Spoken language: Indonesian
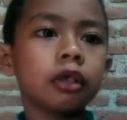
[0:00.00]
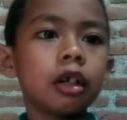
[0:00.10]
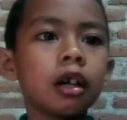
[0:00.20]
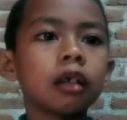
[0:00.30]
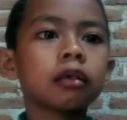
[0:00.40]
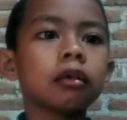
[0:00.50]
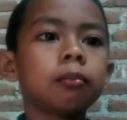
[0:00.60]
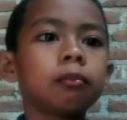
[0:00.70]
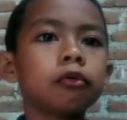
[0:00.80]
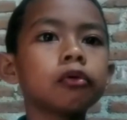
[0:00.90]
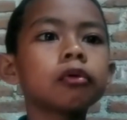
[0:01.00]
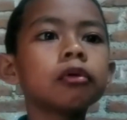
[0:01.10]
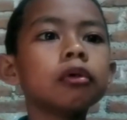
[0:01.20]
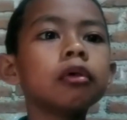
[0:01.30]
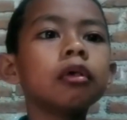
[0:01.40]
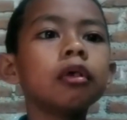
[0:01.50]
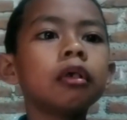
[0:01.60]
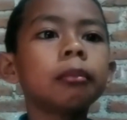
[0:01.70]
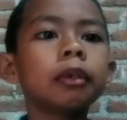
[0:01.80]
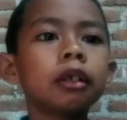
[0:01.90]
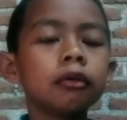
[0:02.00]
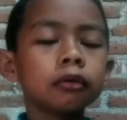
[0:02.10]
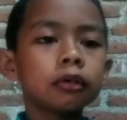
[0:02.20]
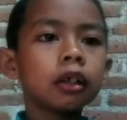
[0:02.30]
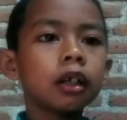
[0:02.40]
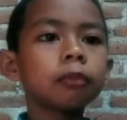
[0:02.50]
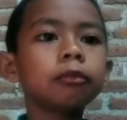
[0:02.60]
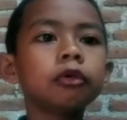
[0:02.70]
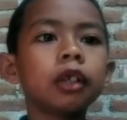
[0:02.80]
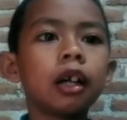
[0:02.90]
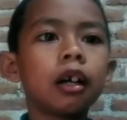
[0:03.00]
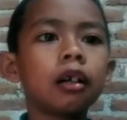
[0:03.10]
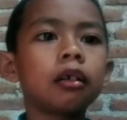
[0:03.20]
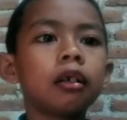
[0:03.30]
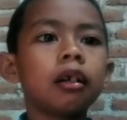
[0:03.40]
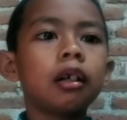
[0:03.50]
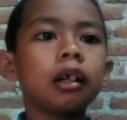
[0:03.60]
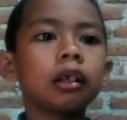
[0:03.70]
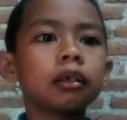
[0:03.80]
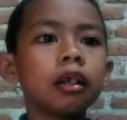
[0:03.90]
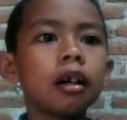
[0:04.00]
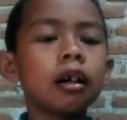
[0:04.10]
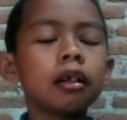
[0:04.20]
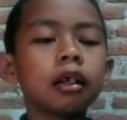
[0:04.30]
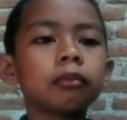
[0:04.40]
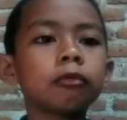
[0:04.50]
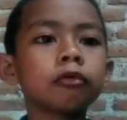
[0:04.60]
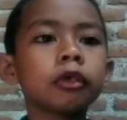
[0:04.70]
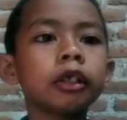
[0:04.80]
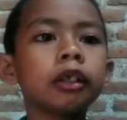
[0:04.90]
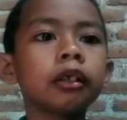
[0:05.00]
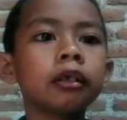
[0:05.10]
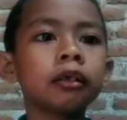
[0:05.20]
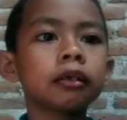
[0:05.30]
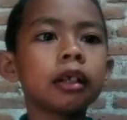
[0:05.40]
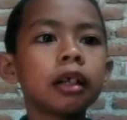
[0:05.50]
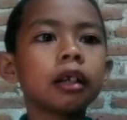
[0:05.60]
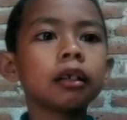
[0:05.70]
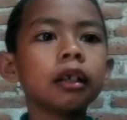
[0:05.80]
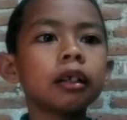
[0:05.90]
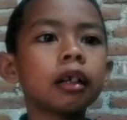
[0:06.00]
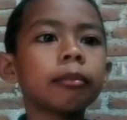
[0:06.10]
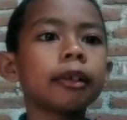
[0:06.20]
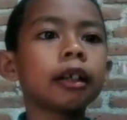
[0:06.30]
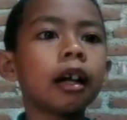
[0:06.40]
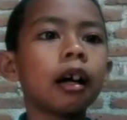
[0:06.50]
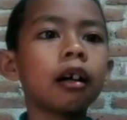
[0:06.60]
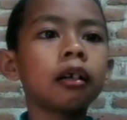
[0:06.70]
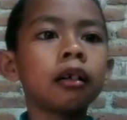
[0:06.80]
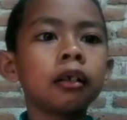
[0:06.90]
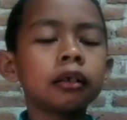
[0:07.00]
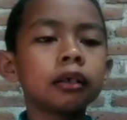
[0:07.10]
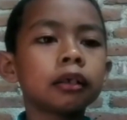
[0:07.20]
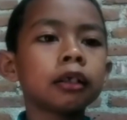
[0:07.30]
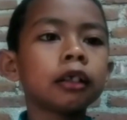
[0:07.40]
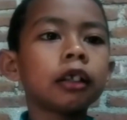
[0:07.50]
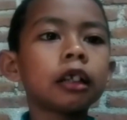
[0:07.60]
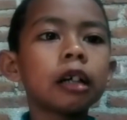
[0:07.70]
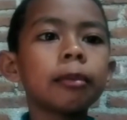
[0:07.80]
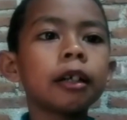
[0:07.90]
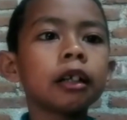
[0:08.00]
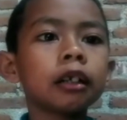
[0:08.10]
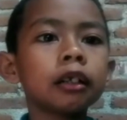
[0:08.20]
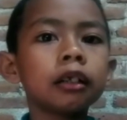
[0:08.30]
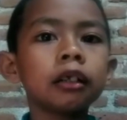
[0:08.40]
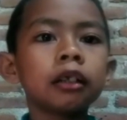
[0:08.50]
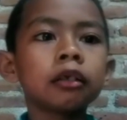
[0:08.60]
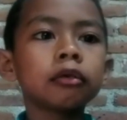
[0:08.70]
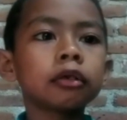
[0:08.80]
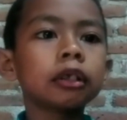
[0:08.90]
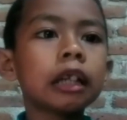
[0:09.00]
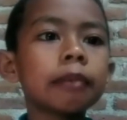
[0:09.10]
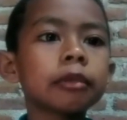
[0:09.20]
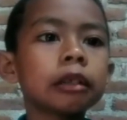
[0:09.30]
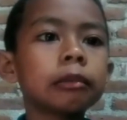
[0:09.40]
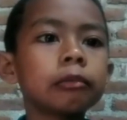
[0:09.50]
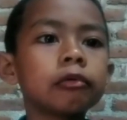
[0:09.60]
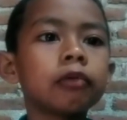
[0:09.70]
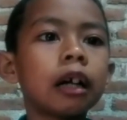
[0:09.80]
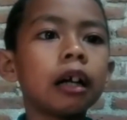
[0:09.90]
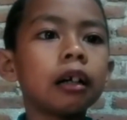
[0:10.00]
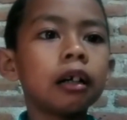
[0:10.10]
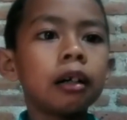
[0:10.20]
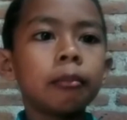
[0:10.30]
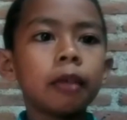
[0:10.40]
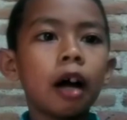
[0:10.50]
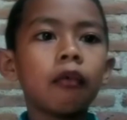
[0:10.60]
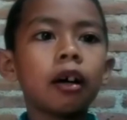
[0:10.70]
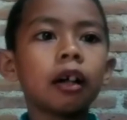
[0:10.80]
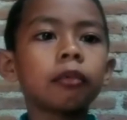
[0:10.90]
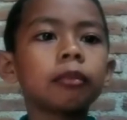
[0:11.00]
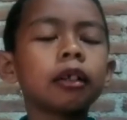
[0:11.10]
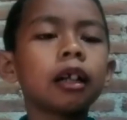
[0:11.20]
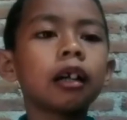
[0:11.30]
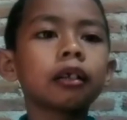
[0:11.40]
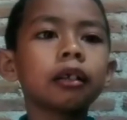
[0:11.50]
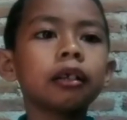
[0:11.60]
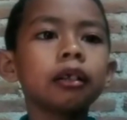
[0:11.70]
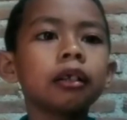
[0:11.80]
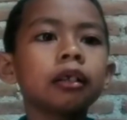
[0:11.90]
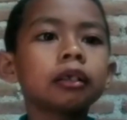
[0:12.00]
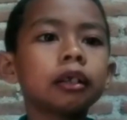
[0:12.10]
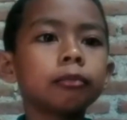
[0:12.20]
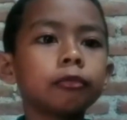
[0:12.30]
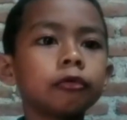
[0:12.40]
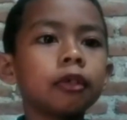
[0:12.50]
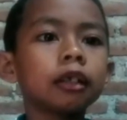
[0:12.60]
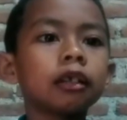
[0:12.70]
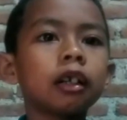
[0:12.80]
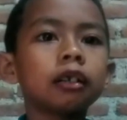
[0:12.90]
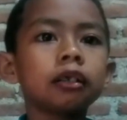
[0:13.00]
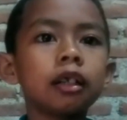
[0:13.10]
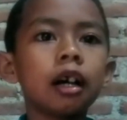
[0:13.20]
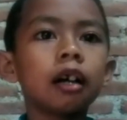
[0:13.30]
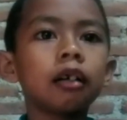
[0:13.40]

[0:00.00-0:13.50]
melihat kebunku penuh dengan bunga, ada yang putih dan ada yang merah. Setiap hari ku siram semua, mawar melati semuanya indah.